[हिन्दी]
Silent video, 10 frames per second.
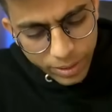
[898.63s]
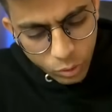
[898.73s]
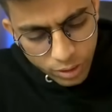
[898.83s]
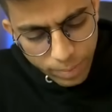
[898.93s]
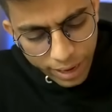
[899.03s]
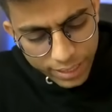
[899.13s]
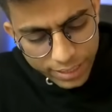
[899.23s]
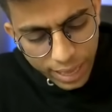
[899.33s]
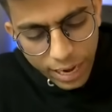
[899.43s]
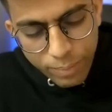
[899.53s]
क्योंकि पहले
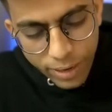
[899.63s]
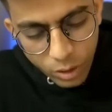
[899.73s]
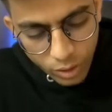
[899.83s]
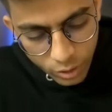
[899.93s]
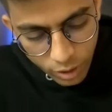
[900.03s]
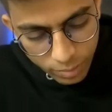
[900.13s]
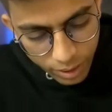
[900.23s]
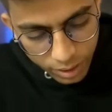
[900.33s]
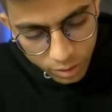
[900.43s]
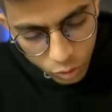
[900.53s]
ये सारे बिल्ड होने दो एक
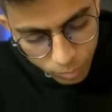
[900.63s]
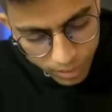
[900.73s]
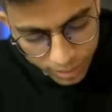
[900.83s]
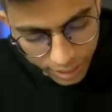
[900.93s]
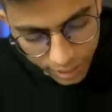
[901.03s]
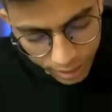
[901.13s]
बार तो मज़ा आ जाएगा